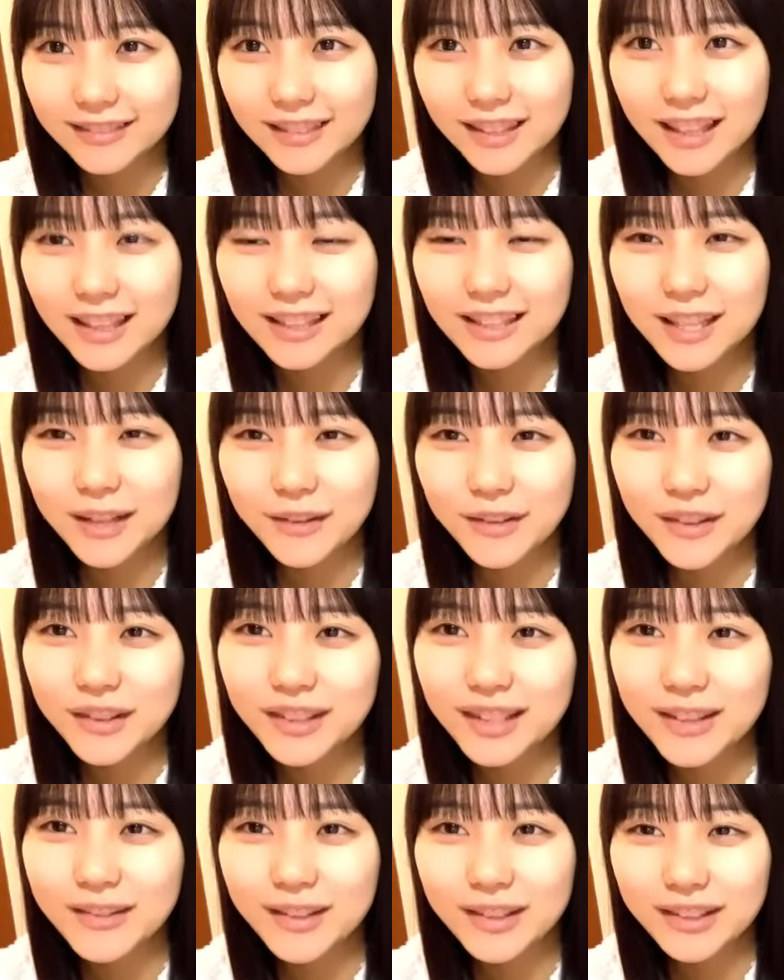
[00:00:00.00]
たあ
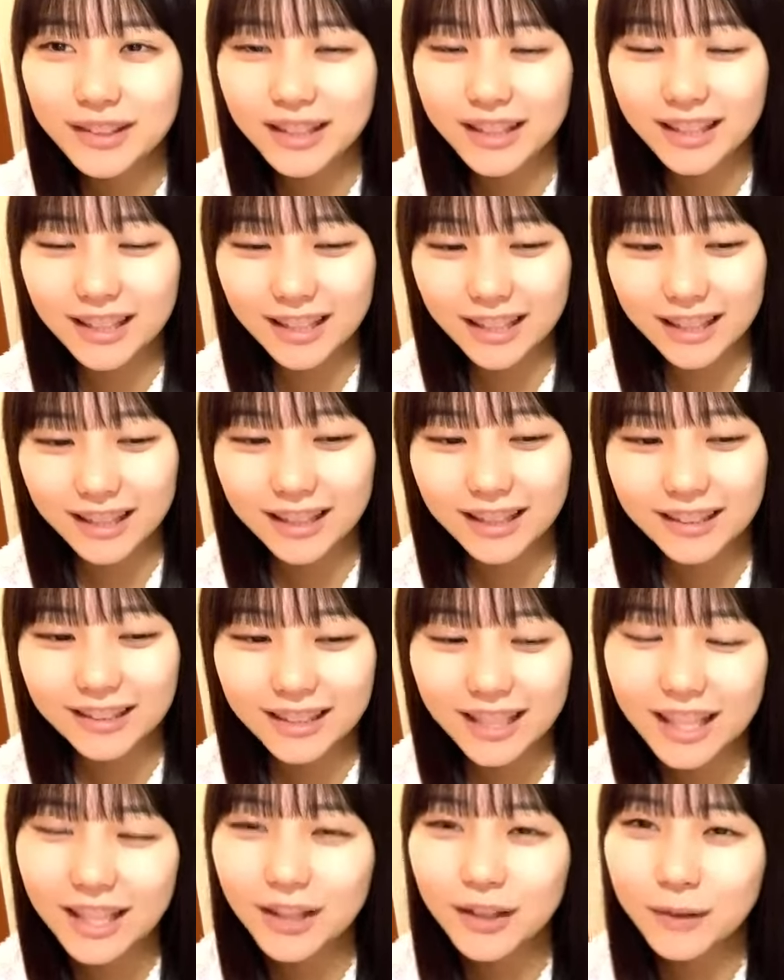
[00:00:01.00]
シャボン玉とかね
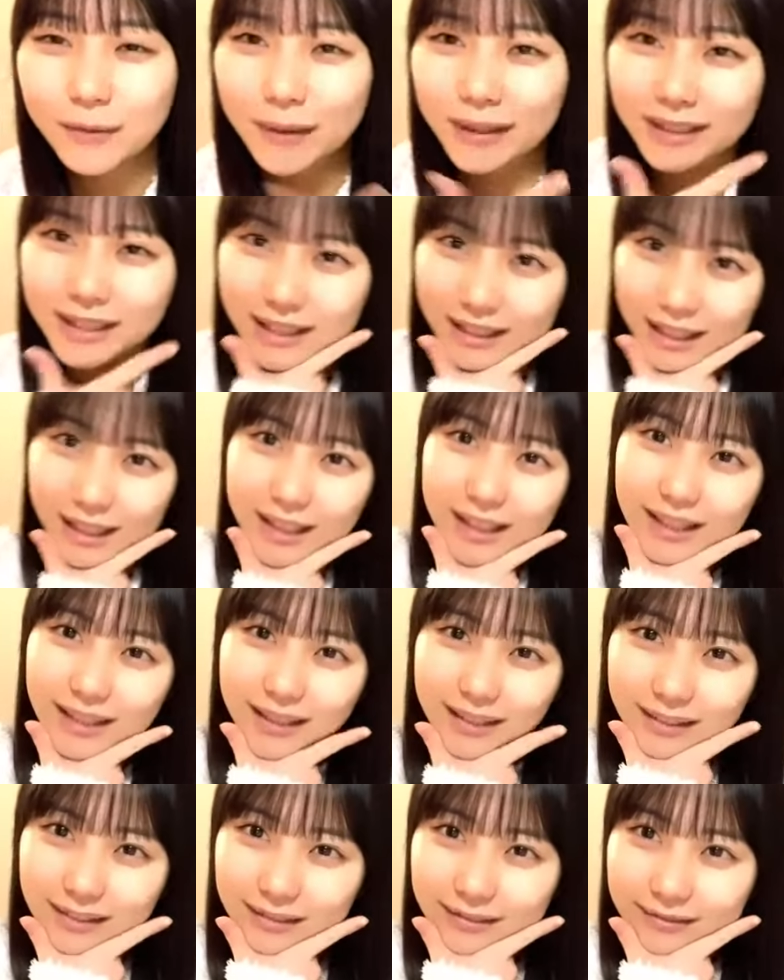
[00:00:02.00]
セリフばっちり
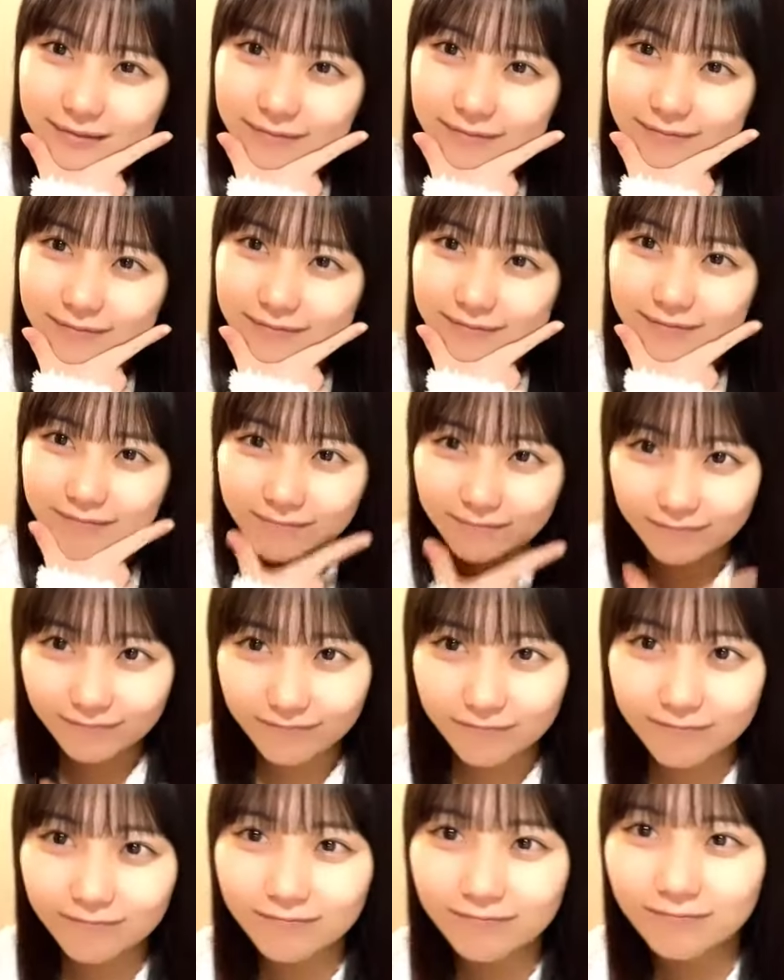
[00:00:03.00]
う
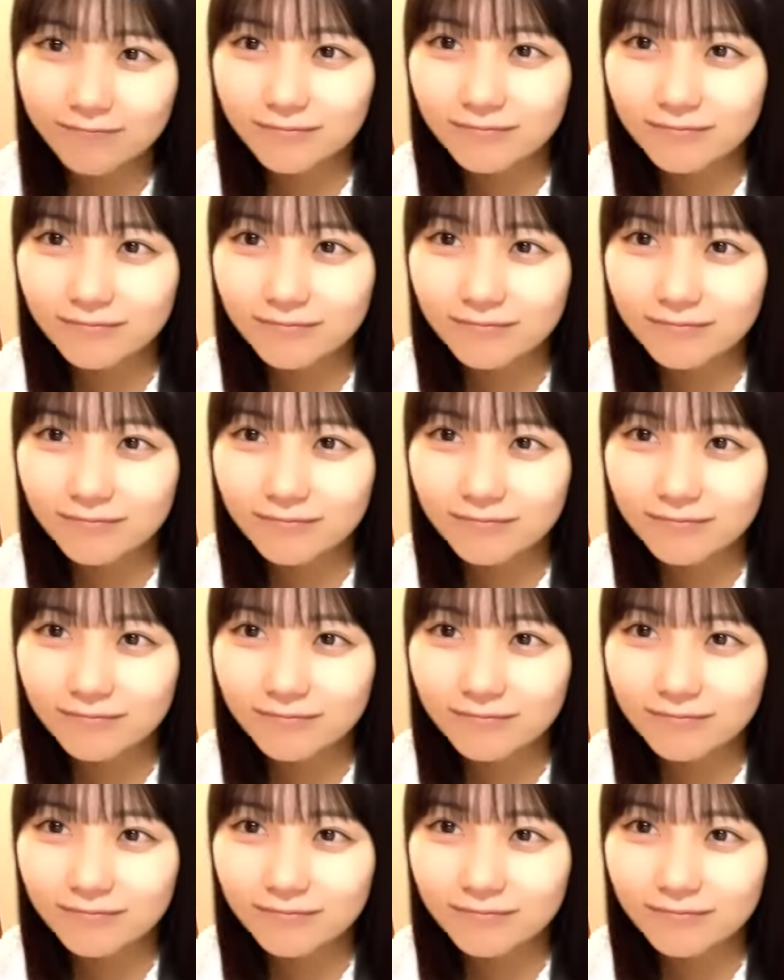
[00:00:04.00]
ん